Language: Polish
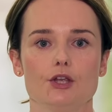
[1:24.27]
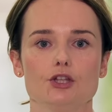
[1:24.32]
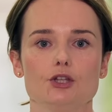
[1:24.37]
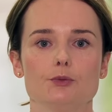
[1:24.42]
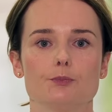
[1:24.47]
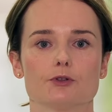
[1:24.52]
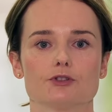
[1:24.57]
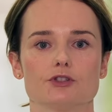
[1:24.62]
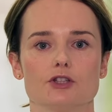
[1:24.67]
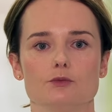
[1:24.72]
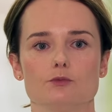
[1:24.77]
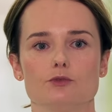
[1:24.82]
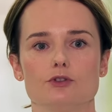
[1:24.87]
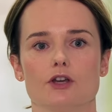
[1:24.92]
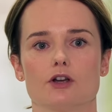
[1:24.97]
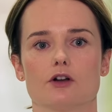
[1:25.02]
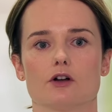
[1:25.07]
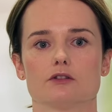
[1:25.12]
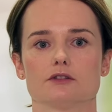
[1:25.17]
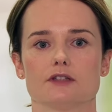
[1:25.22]
i
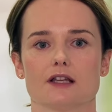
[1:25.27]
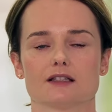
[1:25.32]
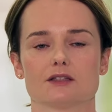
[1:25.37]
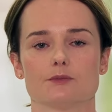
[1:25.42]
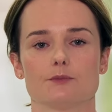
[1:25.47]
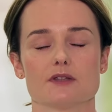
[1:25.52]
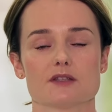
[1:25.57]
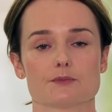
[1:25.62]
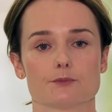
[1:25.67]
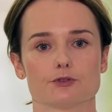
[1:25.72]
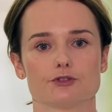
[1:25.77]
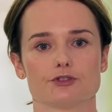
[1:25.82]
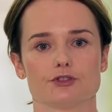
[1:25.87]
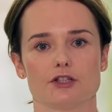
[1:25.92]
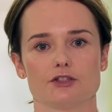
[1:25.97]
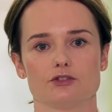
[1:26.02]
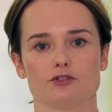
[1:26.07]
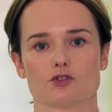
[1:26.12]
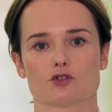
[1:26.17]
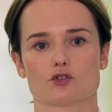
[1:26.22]
podejmuje kontakt
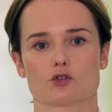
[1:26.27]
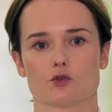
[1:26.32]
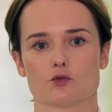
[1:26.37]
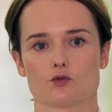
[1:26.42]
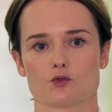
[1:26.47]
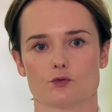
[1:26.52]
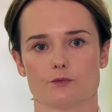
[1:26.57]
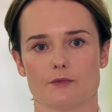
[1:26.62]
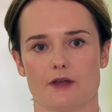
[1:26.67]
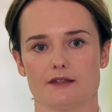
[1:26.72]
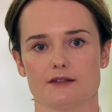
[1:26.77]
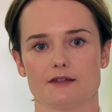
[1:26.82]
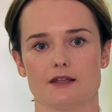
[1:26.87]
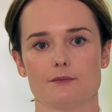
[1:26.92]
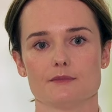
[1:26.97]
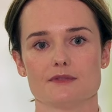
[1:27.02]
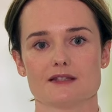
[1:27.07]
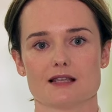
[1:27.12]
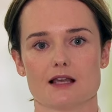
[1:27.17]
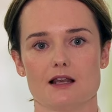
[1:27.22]
bezpośrednio z
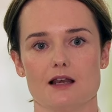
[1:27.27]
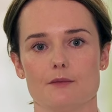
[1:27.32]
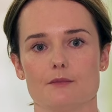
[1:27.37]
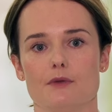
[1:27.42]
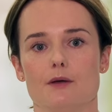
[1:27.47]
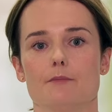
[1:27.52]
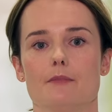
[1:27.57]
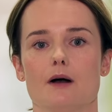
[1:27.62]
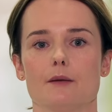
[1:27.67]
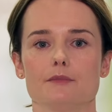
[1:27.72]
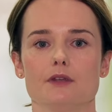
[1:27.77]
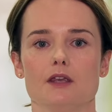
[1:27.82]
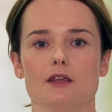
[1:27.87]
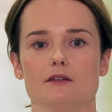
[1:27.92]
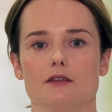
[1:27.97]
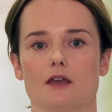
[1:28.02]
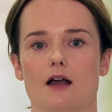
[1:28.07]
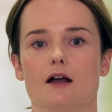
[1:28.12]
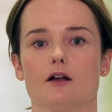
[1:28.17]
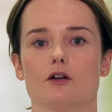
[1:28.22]
konsumentem celem
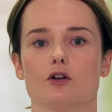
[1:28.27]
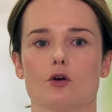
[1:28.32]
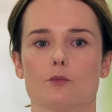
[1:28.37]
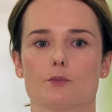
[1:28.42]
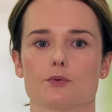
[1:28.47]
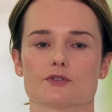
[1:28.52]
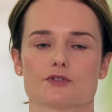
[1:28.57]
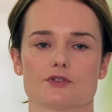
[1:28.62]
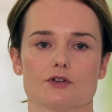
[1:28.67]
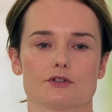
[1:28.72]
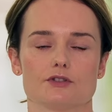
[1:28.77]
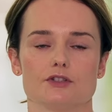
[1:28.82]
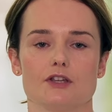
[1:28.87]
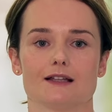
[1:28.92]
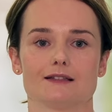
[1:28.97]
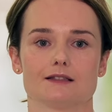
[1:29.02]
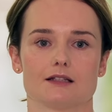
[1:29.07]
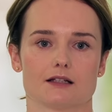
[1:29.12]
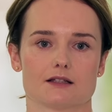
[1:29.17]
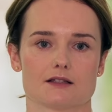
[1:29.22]
mamienia go pozornie
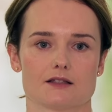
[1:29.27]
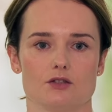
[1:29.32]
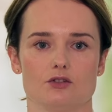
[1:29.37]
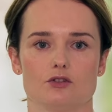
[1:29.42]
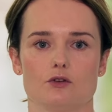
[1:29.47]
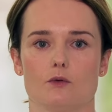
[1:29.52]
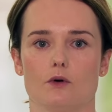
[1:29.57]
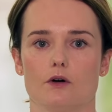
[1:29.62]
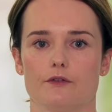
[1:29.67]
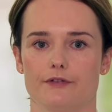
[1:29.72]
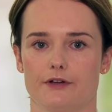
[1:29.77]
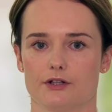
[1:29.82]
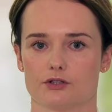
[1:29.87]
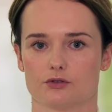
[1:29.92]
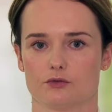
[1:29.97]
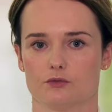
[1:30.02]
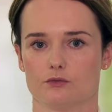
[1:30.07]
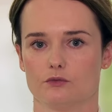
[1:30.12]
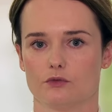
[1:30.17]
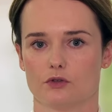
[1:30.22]
atrakcyjną
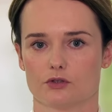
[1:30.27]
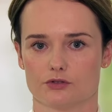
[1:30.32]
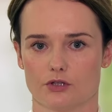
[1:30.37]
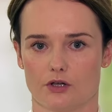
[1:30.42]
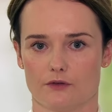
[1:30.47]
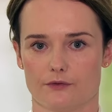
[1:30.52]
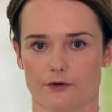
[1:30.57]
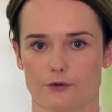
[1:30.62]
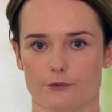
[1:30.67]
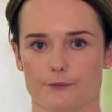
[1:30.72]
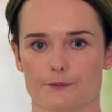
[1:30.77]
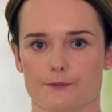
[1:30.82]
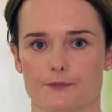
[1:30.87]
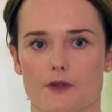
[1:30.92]
ofertą ugodową